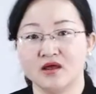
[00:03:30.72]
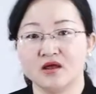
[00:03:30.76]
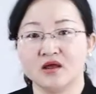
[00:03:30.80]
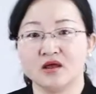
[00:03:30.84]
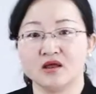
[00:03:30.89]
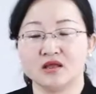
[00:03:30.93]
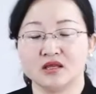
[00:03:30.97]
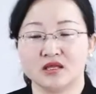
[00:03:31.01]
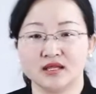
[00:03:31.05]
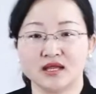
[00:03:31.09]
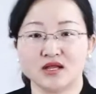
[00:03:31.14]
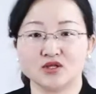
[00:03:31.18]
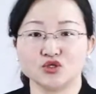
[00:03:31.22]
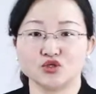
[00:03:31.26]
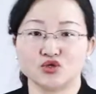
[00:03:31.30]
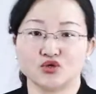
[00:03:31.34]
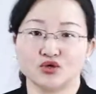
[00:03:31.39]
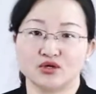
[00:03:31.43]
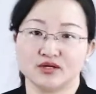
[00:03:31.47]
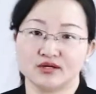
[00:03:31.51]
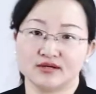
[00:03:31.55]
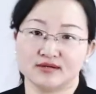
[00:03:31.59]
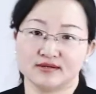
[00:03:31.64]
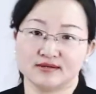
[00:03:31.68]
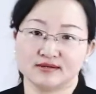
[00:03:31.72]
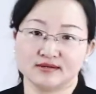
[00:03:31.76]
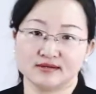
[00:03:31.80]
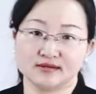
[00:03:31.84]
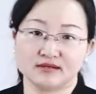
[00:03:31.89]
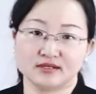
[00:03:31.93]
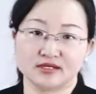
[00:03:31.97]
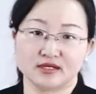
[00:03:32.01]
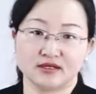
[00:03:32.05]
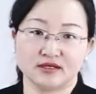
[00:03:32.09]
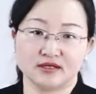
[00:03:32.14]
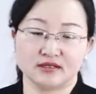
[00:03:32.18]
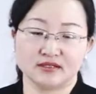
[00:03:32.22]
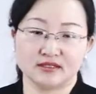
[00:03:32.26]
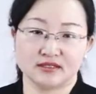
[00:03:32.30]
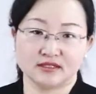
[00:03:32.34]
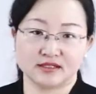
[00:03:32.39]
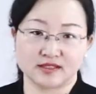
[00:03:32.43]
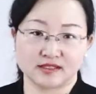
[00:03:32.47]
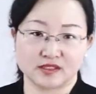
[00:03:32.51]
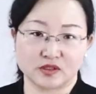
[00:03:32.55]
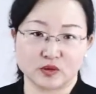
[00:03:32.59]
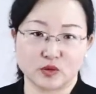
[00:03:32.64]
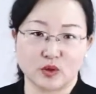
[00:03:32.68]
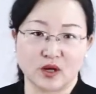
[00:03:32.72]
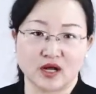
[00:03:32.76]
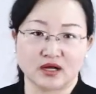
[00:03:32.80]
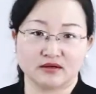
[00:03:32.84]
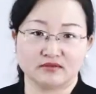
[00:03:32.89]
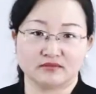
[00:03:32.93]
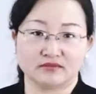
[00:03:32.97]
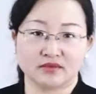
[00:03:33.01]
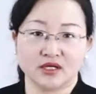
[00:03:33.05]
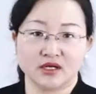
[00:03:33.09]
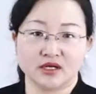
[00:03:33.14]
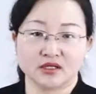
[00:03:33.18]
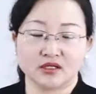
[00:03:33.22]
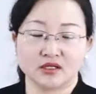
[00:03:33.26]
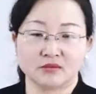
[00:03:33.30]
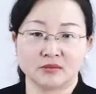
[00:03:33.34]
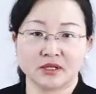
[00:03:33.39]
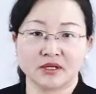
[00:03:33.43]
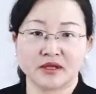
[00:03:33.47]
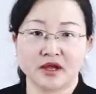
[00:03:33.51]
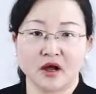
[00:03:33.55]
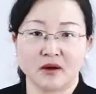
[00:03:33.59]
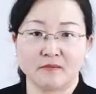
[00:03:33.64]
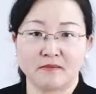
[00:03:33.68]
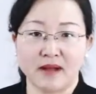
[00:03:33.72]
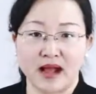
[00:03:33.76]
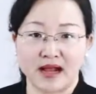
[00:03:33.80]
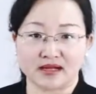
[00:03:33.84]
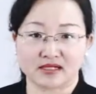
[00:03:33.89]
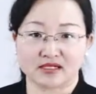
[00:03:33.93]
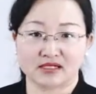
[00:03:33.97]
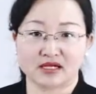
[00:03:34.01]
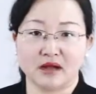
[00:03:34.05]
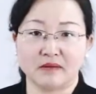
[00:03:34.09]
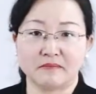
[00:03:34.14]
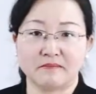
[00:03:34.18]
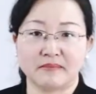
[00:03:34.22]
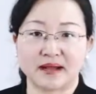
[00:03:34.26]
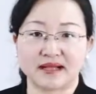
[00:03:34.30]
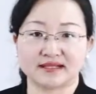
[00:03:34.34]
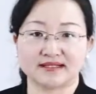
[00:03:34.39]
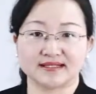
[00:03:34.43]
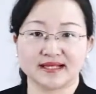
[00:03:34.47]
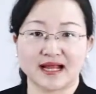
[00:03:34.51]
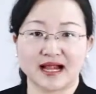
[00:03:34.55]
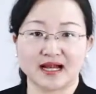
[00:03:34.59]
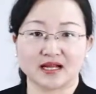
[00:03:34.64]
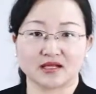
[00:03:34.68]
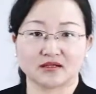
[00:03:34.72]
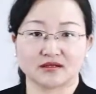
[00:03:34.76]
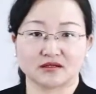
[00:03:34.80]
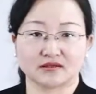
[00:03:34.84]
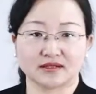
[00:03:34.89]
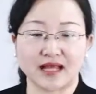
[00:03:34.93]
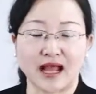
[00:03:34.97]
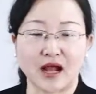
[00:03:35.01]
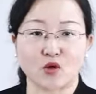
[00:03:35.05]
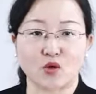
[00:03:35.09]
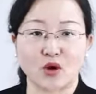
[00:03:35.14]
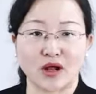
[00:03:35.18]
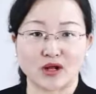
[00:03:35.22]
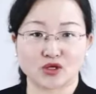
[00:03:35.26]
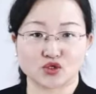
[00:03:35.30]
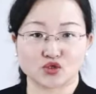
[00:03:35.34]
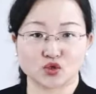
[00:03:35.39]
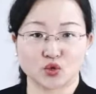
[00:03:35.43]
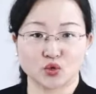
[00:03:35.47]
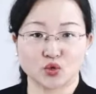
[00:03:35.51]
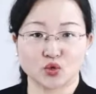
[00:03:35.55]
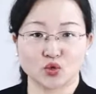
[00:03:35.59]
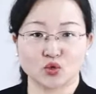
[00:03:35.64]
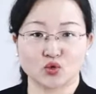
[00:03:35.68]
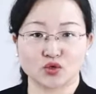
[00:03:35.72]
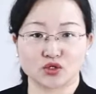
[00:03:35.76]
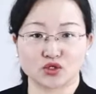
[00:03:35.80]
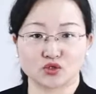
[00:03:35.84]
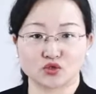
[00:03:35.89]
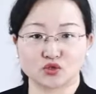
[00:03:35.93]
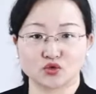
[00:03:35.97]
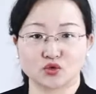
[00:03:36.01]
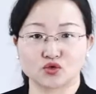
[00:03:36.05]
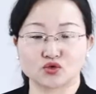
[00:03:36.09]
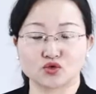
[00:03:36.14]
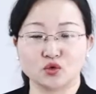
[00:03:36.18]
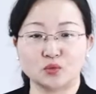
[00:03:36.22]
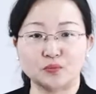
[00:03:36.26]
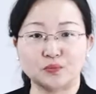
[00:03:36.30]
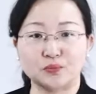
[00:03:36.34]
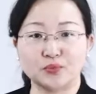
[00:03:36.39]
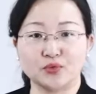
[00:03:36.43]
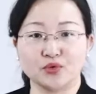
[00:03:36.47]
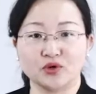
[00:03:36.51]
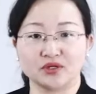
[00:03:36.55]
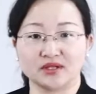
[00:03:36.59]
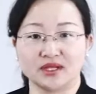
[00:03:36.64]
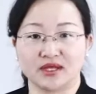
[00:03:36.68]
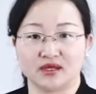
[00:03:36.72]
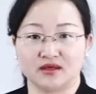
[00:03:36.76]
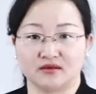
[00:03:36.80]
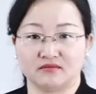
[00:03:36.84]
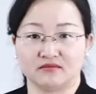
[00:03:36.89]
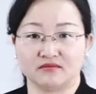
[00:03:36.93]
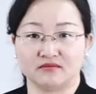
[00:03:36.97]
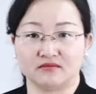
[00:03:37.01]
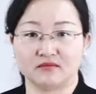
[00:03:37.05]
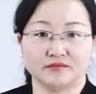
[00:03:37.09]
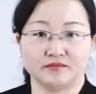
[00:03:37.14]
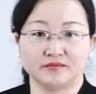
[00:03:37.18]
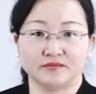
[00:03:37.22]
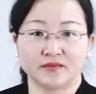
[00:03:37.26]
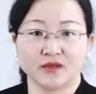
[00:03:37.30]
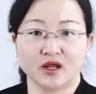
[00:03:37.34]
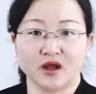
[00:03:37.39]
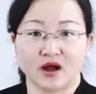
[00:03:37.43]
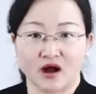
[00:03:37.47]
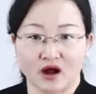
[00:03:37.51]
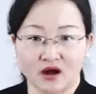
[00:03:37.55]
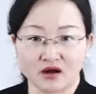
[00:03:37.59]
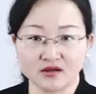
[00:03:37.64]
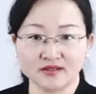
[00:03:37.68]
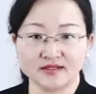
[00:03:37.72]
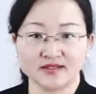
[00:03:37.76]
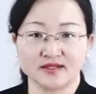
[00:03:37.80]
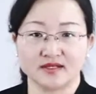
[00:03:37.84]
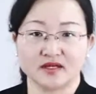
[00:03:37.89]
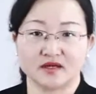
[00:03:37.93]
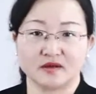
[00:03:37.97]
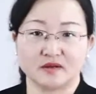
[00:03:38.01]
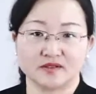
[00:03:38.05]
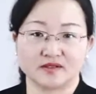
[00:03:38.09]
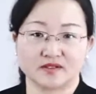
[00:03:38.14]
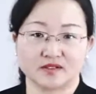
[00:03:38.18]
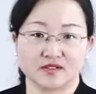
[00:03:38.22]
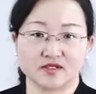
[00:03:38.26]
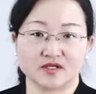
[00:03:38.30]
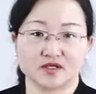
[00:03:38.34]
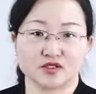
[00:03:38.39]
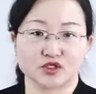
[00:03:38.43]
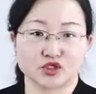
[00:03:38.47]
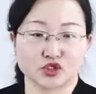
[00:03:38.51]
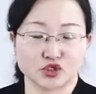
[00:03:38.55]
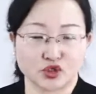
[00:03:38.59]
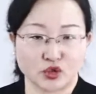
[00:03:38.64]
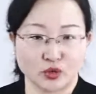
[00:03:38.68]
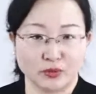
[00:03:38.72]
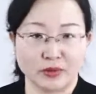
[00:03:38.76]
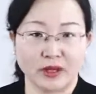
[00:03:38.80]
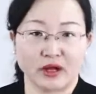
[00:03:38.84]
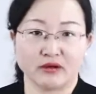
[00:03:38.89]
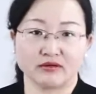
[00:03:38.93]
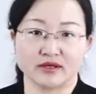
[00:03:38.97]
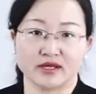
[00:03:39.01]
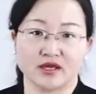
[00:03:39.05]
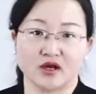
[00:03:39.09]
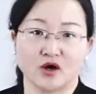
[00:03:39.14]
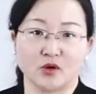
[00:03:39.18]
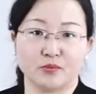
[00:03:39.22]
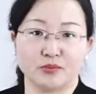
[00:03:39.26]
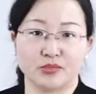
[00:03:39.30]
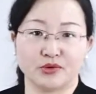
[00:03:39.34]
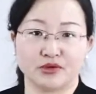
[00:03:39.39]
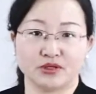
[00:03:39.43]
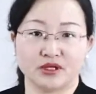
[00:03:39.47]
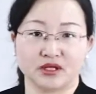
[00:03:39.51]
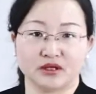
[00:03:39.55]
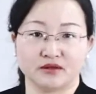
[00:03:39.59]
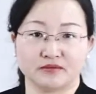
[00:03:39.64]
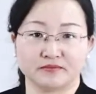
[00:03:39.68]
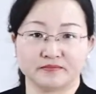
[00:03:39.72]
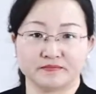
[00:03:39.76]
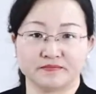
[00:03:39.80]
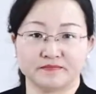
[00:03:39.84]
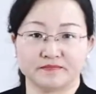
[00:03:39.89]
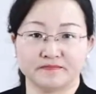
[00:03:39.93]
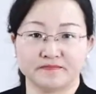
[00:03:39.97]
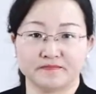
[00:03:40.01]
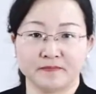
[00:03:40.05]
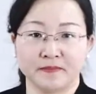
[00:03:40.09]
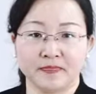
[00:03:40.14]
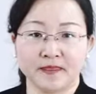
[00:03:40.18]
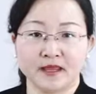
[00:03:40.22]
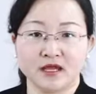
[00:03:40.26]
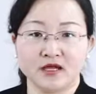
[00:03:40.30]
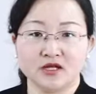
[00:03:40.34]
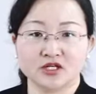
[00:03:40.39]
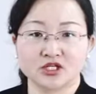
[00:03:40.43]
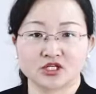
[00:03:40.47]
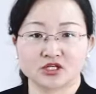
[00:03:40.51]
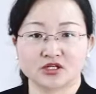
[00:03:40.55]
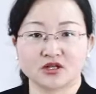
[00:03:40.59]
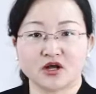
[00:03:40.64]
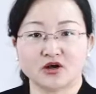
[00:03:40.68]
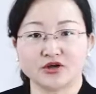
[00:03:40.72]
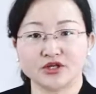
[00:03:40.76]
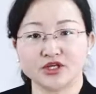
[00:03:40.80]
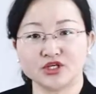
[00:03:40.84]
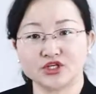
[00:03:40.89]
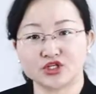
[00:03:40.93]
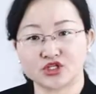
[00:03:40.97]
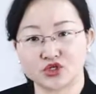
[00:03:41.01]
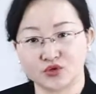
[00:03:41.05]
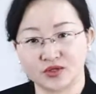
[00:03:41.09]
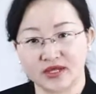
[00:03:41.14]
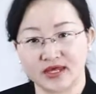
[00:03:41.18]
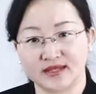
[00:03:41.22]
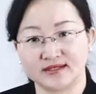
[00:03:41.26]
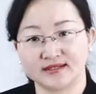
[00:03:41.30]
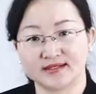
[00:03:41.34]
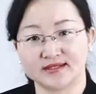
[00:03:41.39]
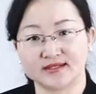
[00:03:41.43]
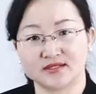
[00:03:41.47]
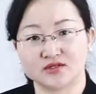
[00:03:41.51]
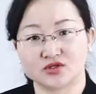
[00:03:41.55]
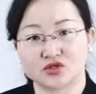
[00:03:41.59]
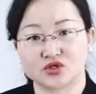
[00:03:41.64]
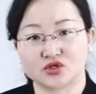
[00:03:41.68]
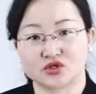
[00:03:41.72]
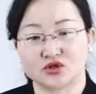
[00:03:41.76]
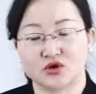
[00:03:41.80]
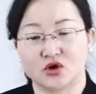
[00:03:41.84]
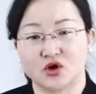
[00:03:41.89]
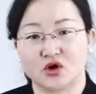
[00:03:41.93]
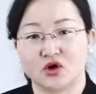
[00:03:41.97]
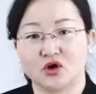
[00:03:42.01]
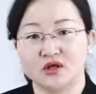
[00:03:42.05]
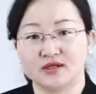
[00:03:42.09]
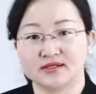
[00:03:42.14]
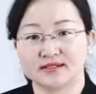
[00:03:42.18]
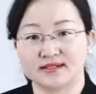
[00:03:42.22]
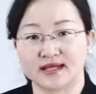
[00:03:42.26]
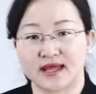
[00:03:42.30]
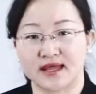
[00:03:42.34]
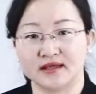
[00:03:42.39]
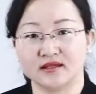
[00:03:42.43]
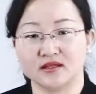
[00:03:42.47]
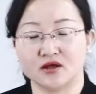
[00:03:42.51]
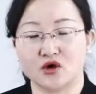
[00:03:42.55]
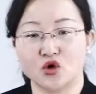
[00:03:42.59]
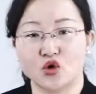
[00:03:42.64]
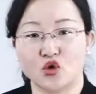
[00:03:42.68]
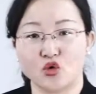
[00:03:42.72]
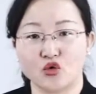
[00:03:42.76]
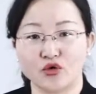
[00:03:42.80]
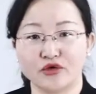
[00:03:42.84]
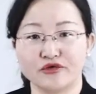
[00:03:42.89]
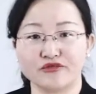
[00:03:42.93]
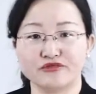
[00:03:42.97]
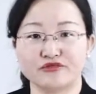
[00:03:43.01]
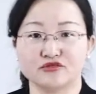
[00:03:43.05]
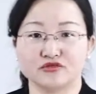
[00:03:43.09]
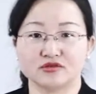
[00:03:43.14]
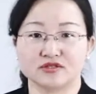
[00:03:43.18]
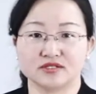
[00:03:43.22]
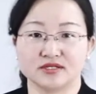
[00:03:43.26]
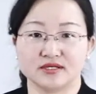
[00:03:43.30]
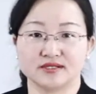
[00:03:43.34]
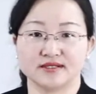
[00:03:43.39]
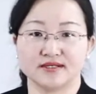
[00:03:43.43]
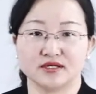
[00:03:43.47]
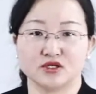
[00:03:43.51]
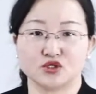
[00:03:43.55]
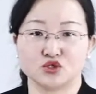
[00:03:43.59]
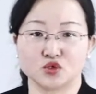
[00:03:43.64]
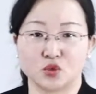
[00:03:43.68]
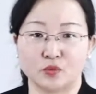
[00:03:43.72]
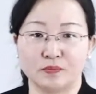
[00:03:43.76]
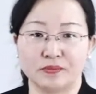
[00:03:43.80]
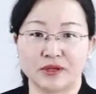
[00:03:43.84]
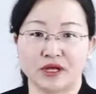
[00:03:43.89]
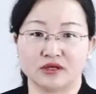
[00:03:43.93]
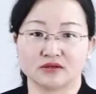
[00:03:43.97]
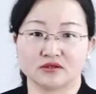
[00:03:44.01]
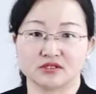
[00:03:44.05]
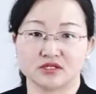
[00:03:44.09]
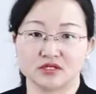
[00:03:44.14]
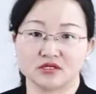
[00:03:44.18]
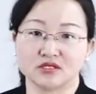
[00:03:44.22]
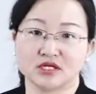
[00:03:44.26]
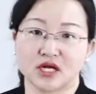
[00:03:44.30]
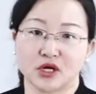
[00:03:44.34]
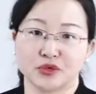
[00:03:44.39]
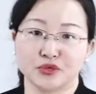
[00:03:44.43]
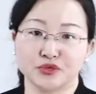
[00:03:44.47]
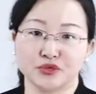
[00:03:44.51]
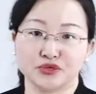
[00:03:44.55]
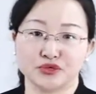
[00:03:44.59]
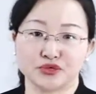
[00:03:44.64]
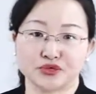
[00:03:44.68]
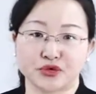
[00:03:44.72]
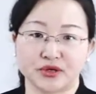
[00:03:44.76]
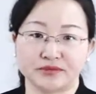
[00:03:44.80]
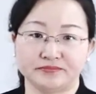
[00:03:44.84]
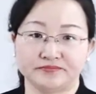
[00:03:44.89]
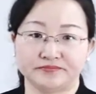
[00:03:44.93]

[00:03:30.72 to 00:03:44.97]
一旦确认死者已经死亡，那么要马上把家里的大挂钟或者座钟拨停，而且死者的手表也要拨停，直到一周年祭的时候才能恢复这些钟表的正常运转。